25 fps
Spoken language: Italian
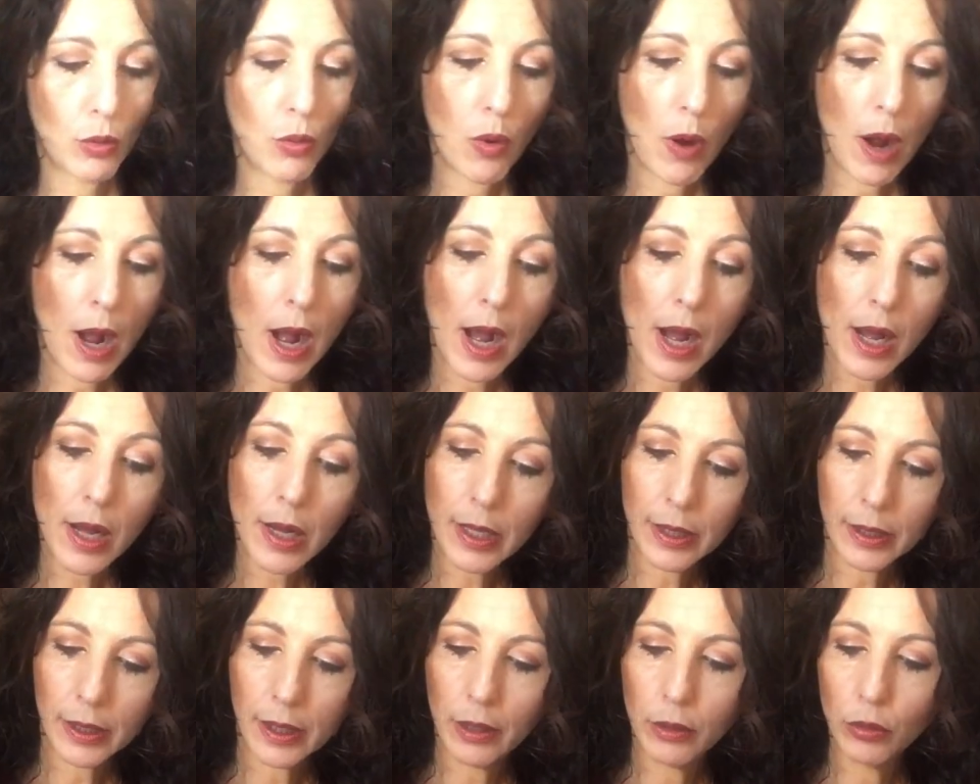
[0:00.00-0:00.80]
qua,
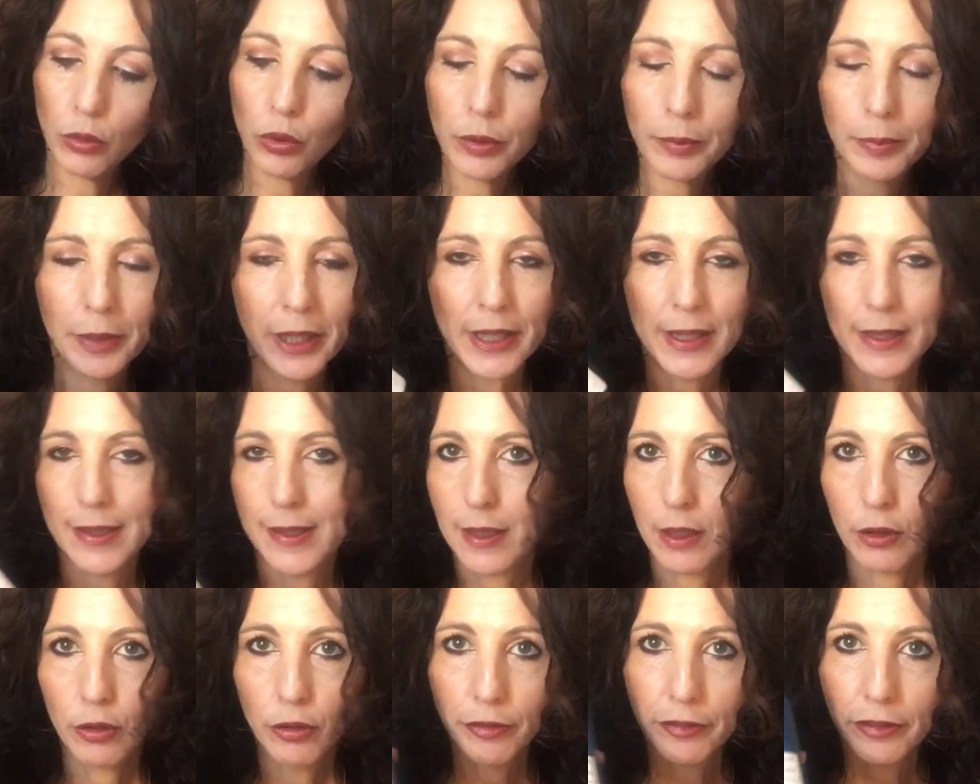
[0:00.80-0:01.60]
anche lui mi era
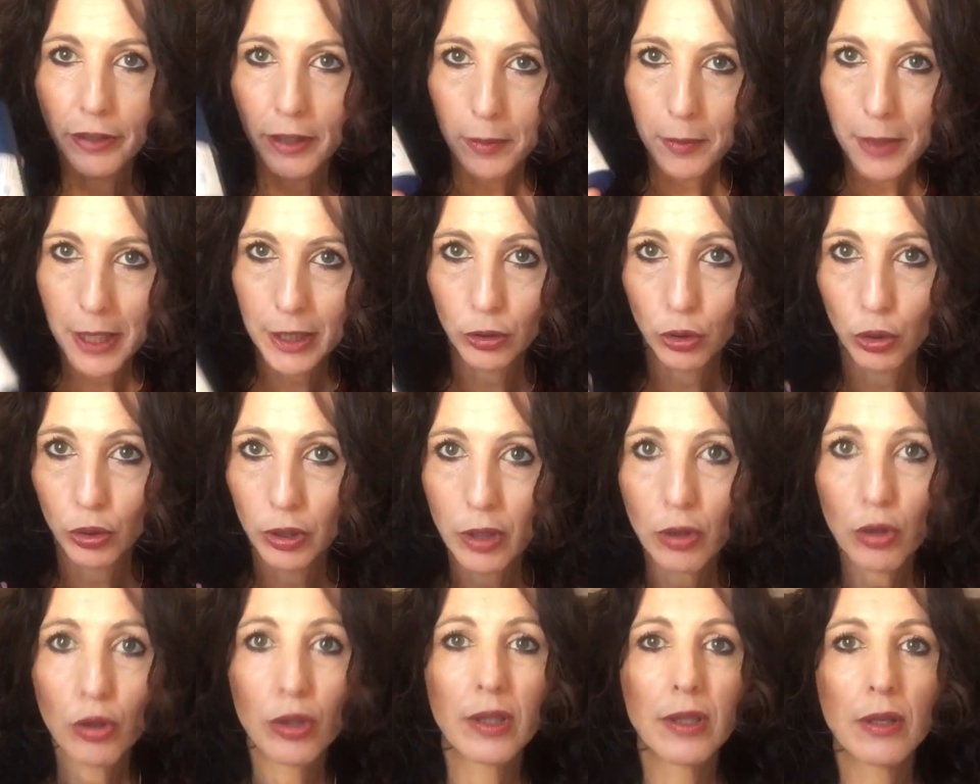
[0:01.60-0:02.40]
stato fermato
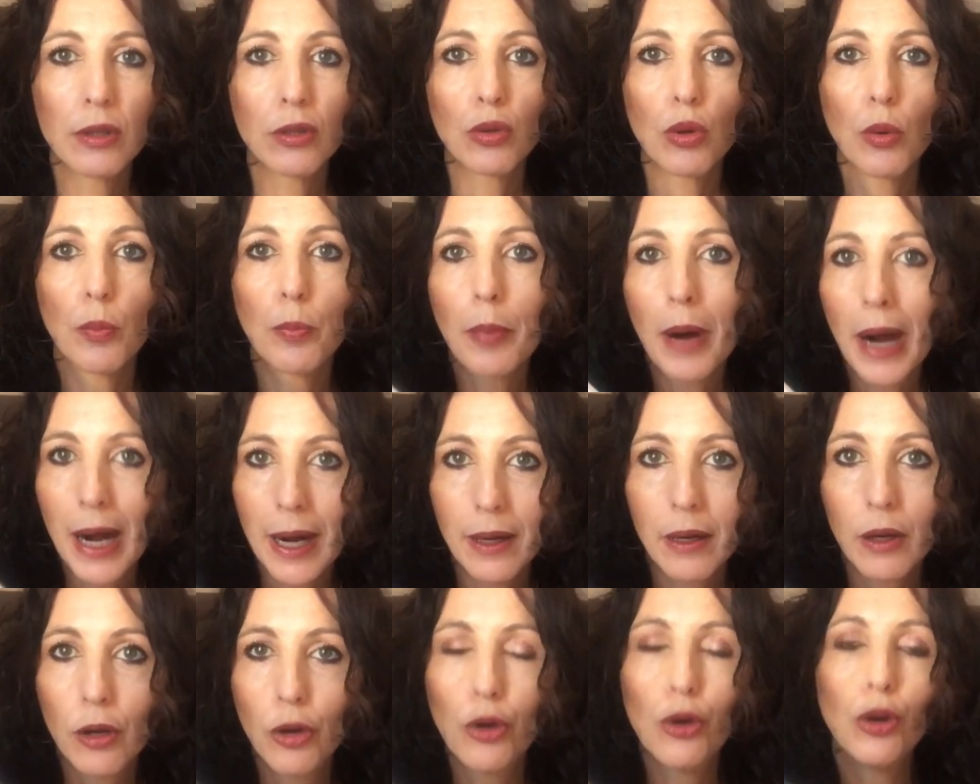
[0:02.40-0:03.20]
nello stesso
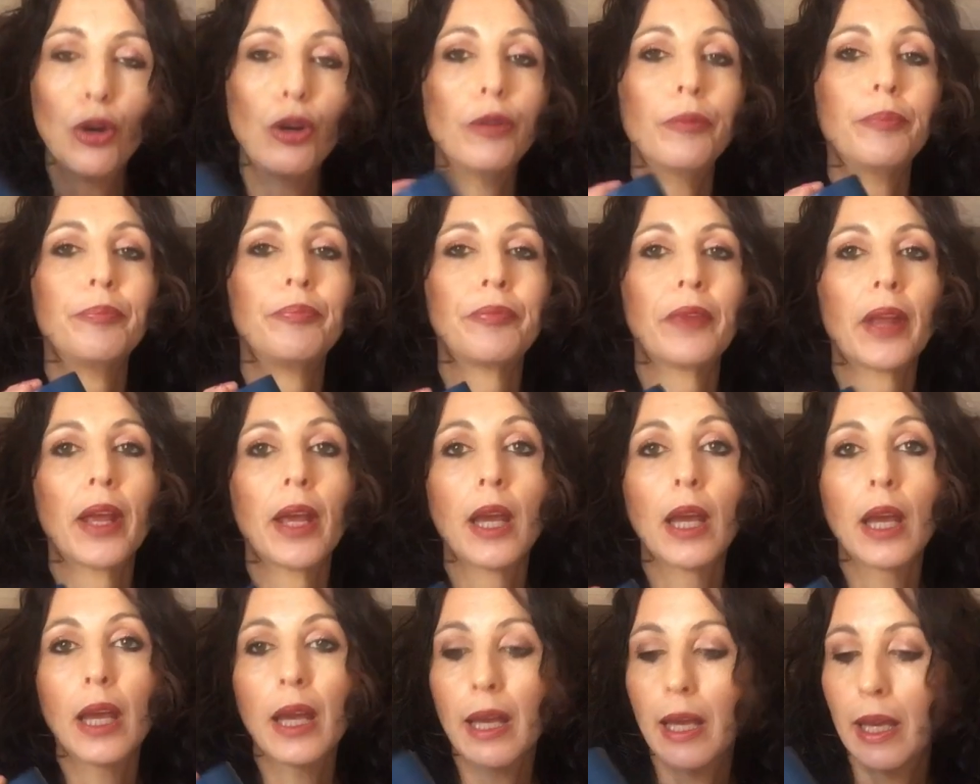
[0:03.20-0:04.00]
pacco,
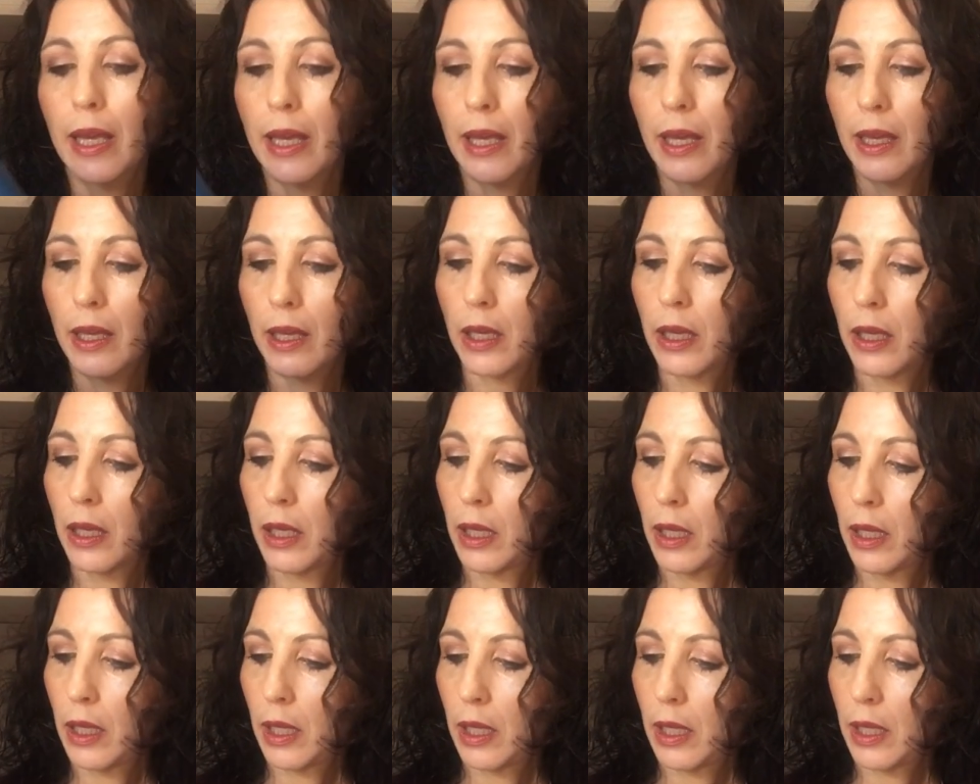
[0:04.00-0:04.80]
e,
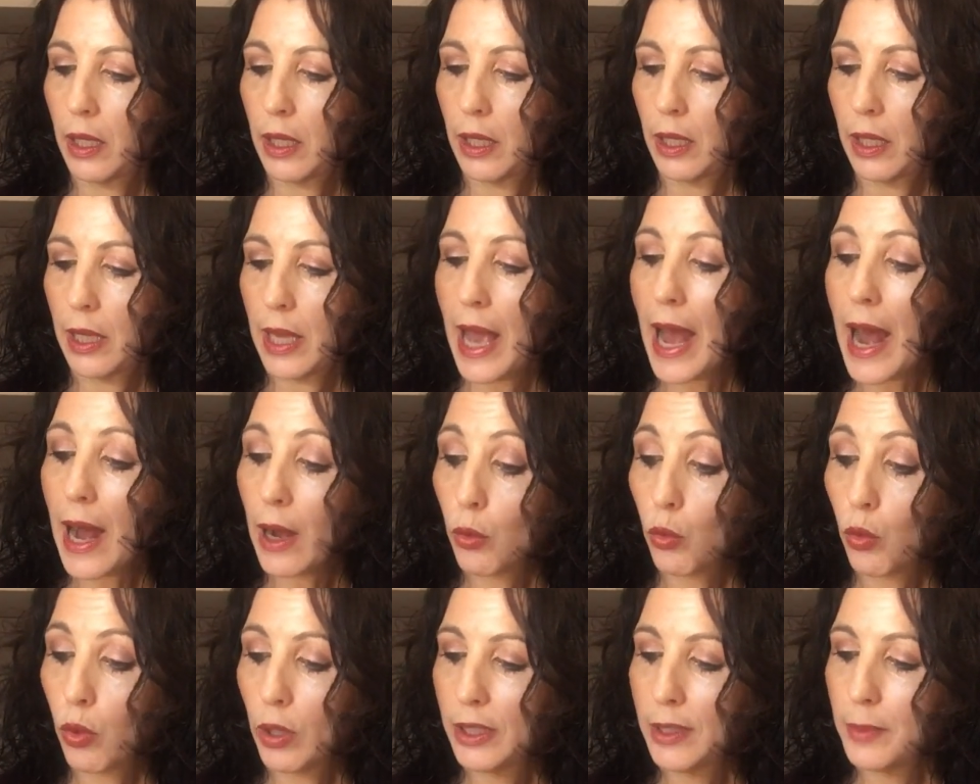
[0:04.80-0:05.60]
e,
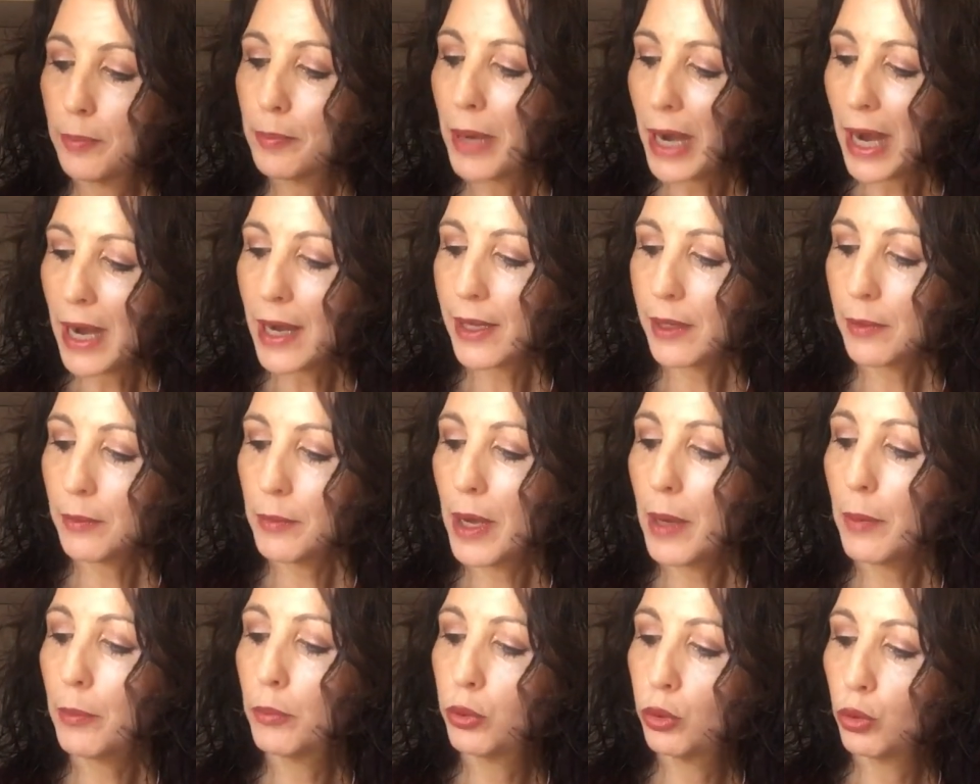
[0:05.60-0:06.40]
acqua di
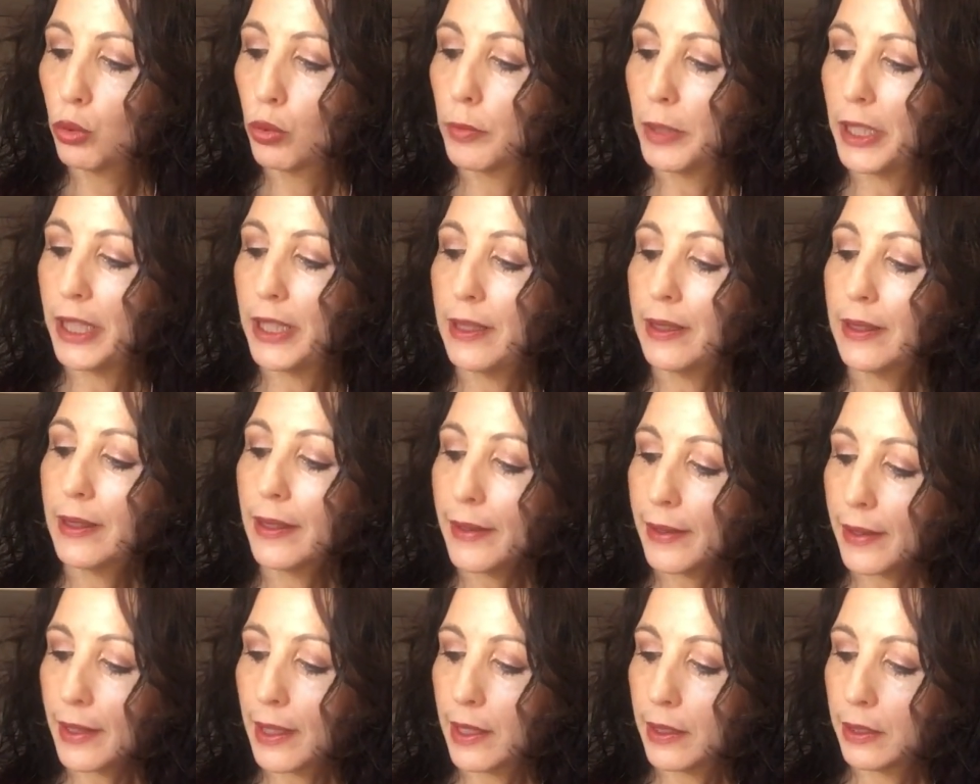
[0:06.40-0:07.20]
Parma, blu
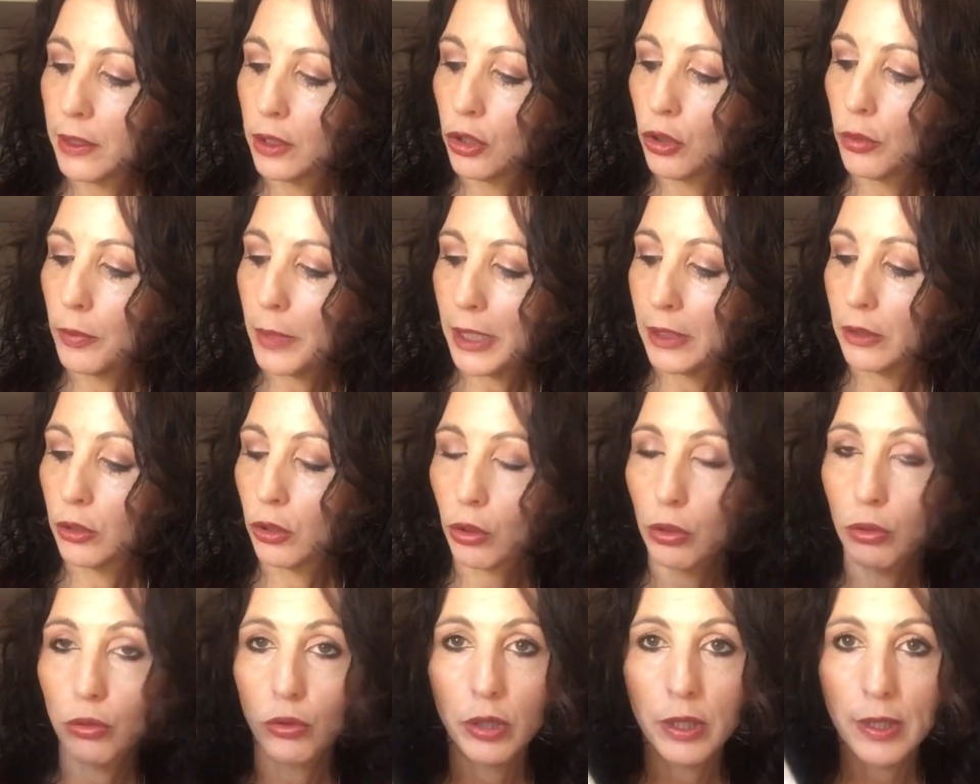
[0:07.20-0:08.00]
mediterraneo,
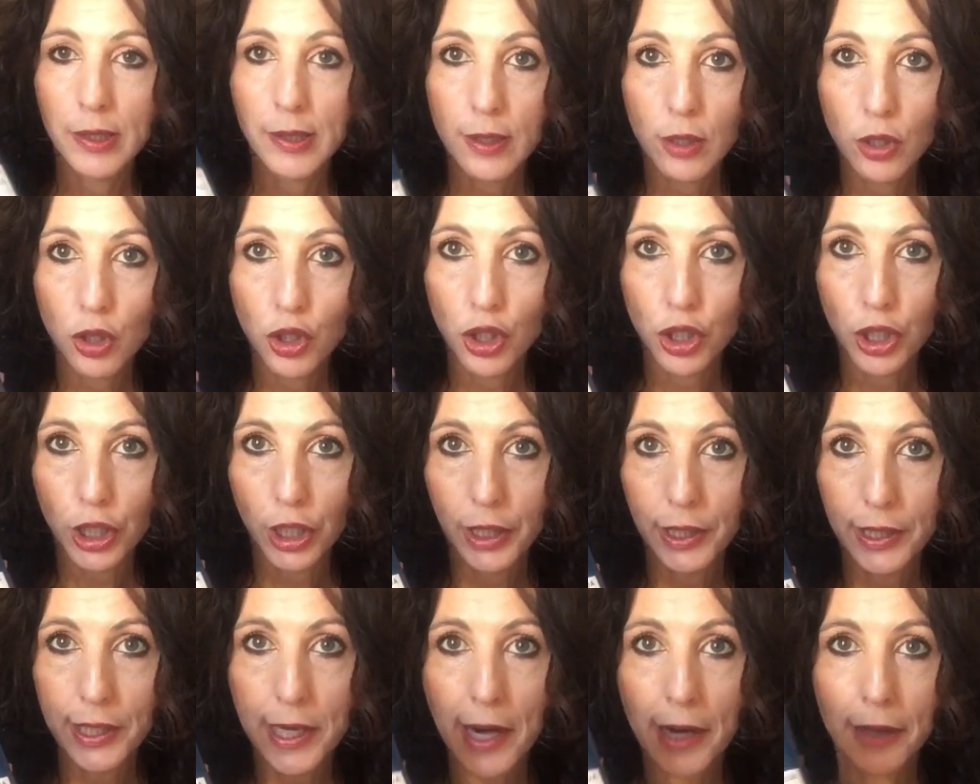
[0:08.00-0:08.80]
mandorlo di
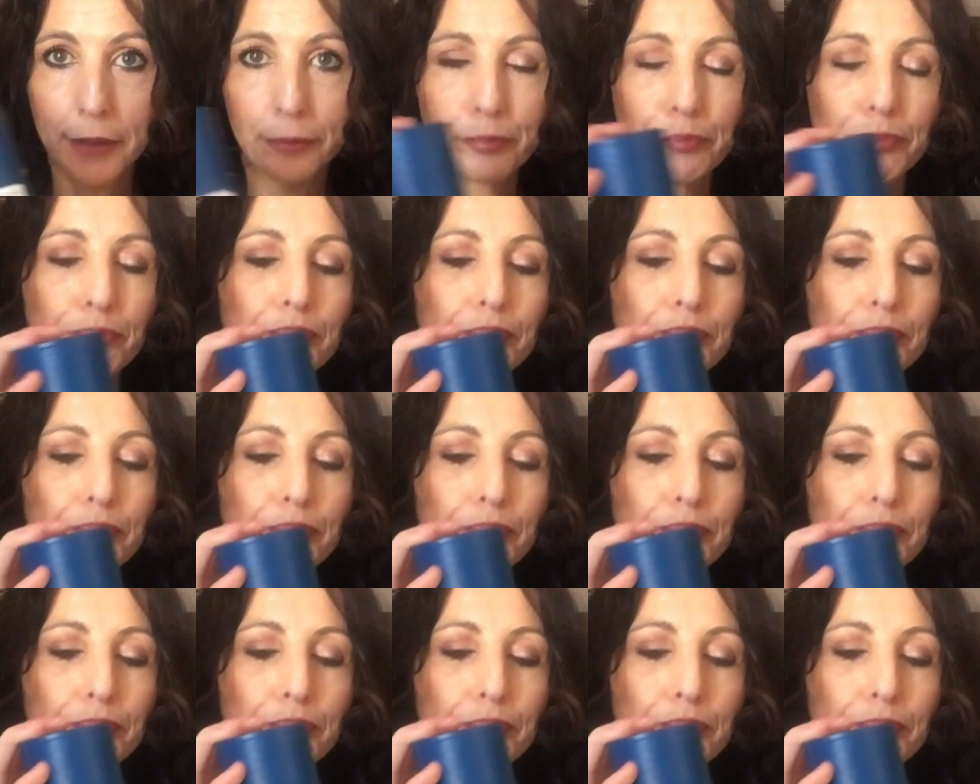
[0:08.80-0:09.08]
Sicilia